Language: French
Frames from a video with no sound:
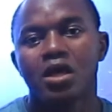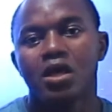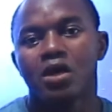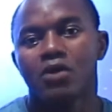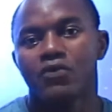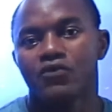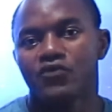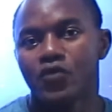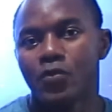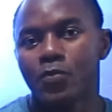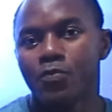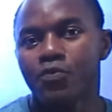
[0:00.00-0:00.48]

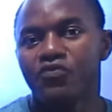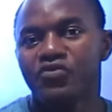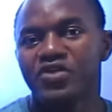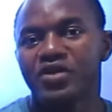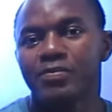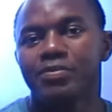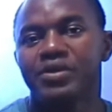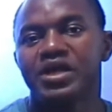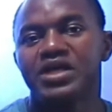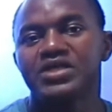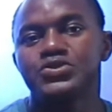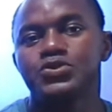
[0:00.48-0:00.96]
vous pouvez
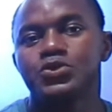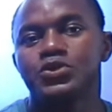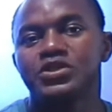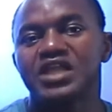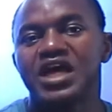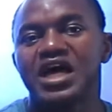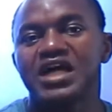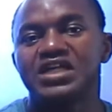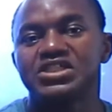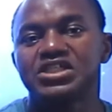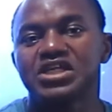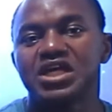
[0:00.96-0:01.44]
prendre cet
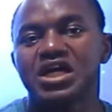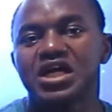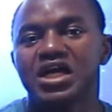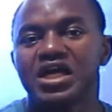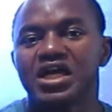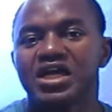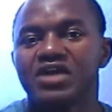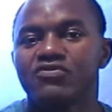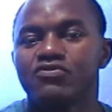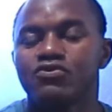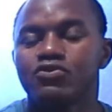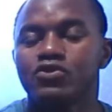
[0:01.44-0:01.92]
argent
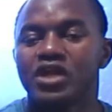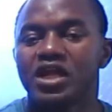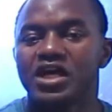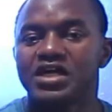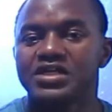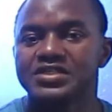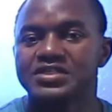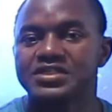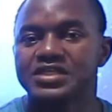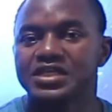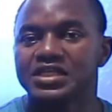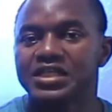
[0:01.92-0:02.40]
et vous
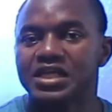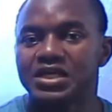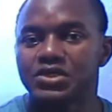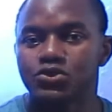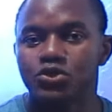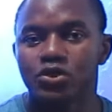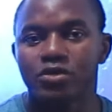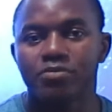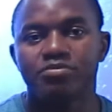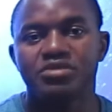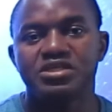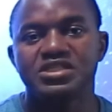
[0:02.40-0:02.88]
lancer dans
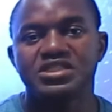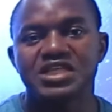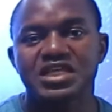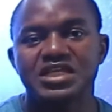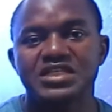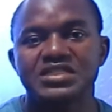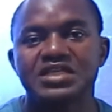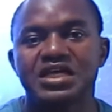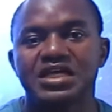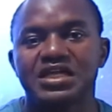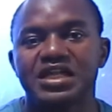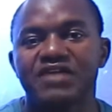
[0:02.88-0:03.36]
un
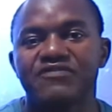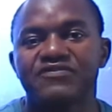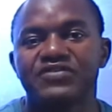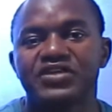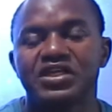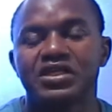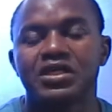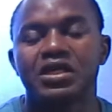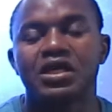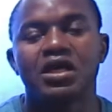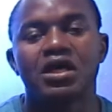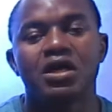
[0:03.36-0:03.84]
business en Afrique.
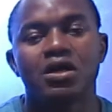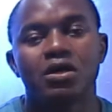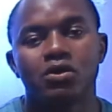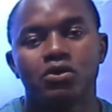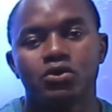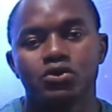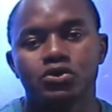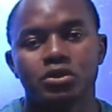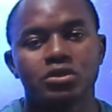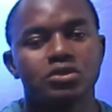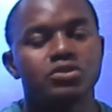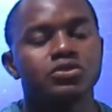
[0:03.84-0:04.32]

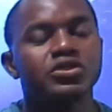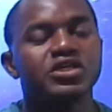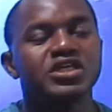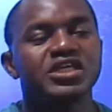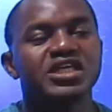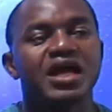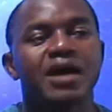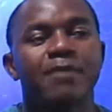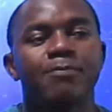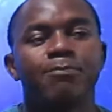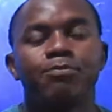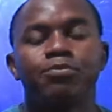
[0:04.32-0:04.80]
Aujourd'hui, il
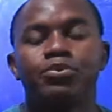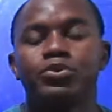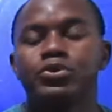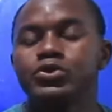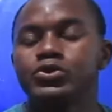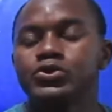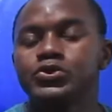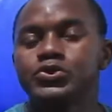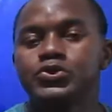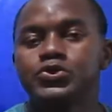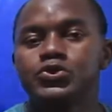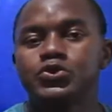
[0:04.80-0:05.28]
y a
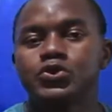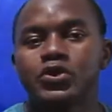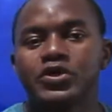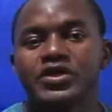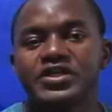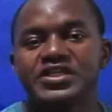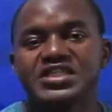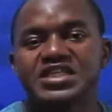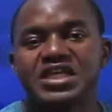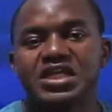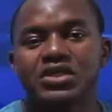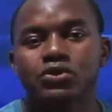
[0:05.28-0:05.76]

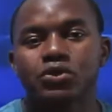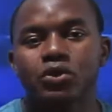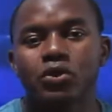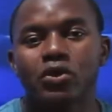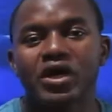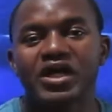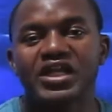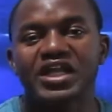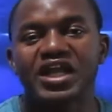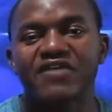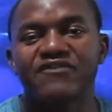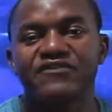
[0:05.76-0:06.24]
plusieurs
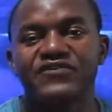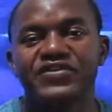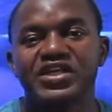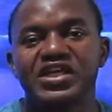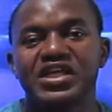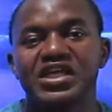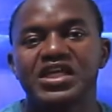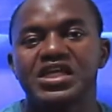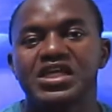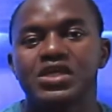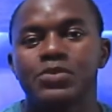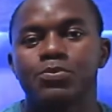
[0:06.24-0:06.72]
secteurs en
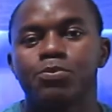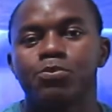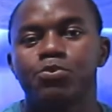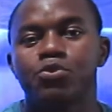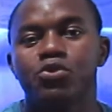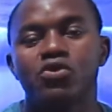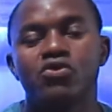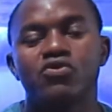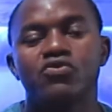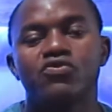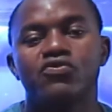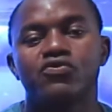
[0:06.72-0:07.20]
Afrique qui
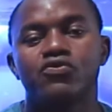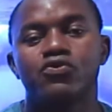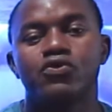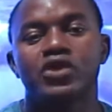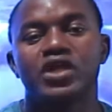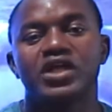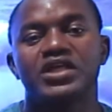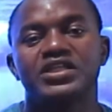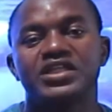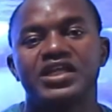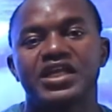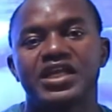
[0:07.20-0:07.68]
peuvent vous
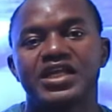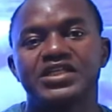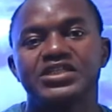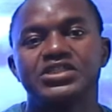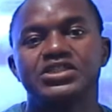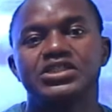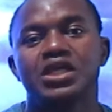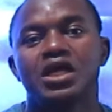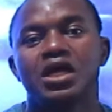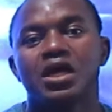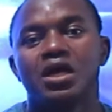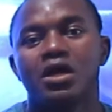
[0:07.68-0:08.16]
rendre
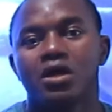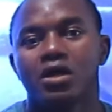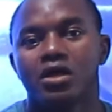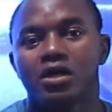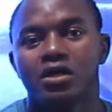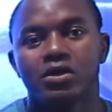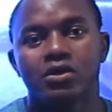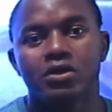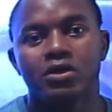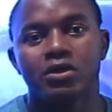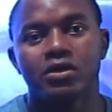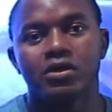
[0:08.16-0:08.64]
riche.
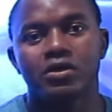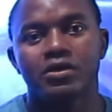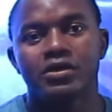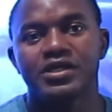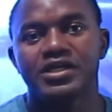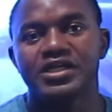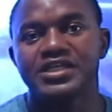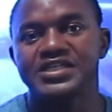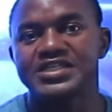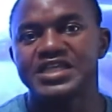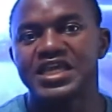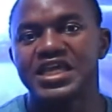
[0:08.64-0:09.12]
Euh,
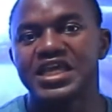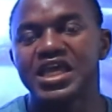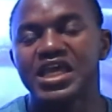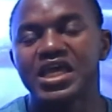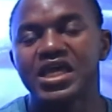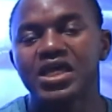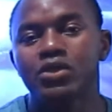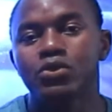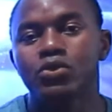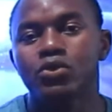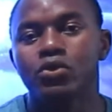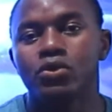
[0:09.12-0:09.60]

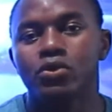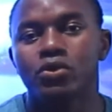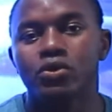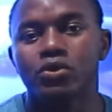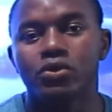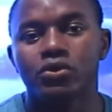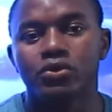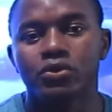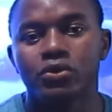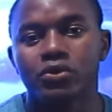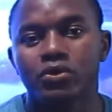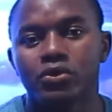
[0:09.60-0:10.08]
essayez
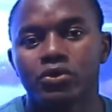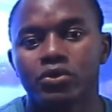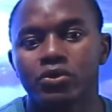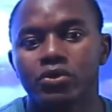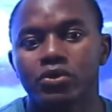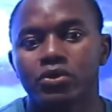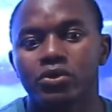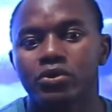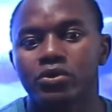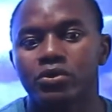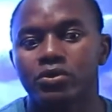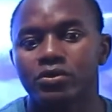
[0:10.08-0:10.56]
de,
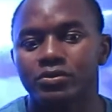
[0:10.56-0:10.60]
de,